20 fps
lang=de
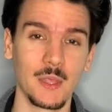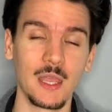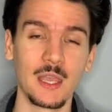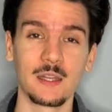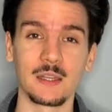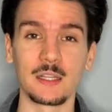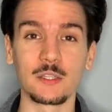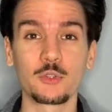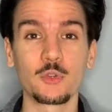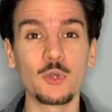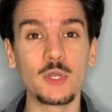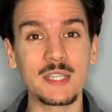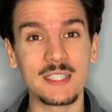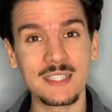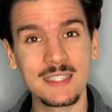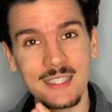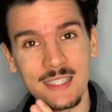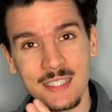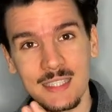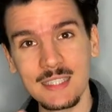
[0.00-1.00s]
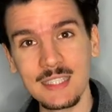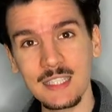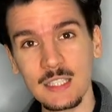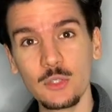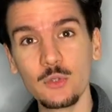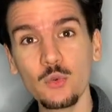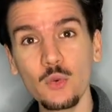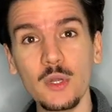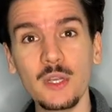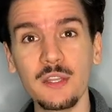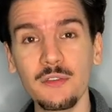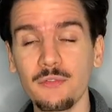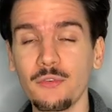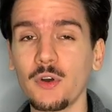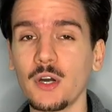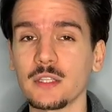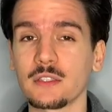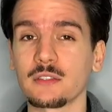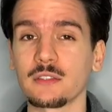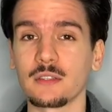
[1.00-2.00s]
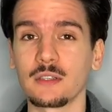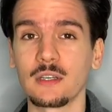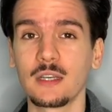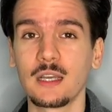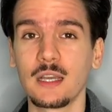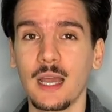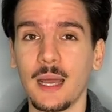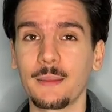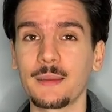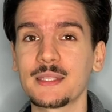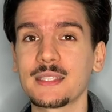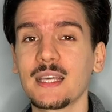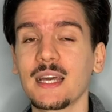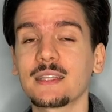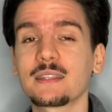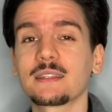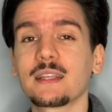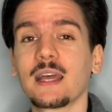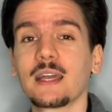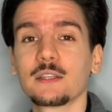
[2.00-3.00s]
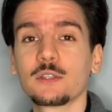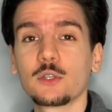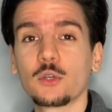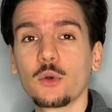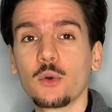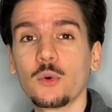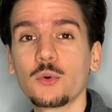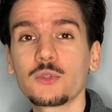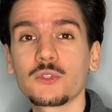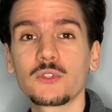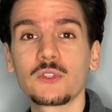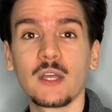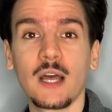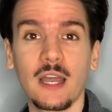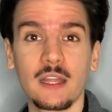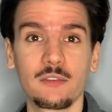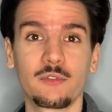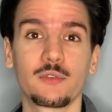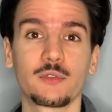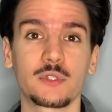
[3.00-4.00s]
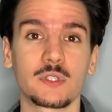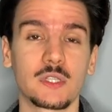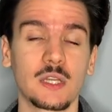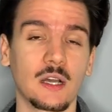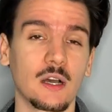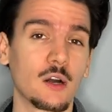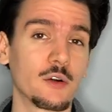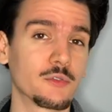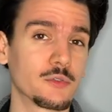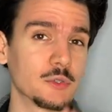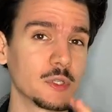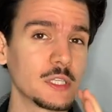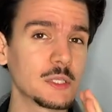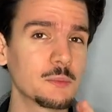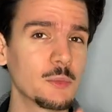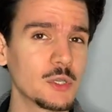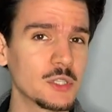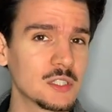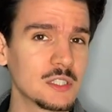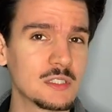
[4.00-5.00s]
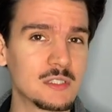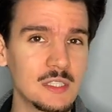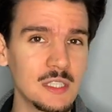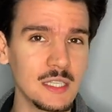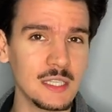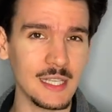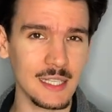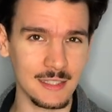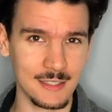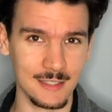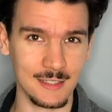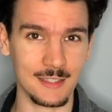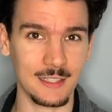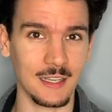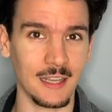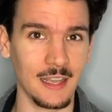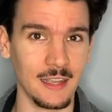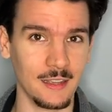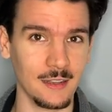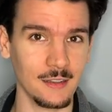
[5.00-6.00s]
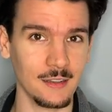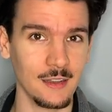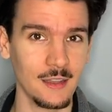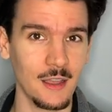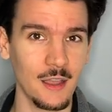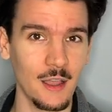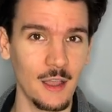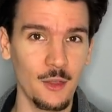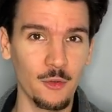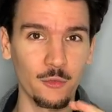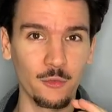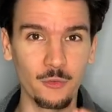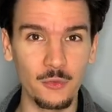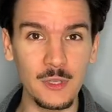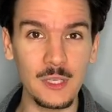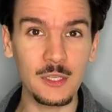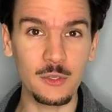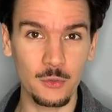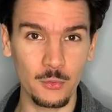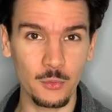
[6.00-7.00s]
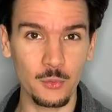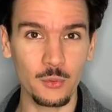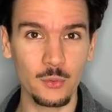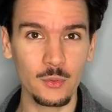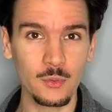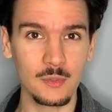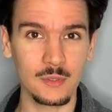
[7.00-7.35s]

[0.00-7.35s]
Natürlich sind es nicht nur die Worte, aber sie hatten einen großen Einfluss darauf. Und ich möchte dir jetzt zeigen, wie du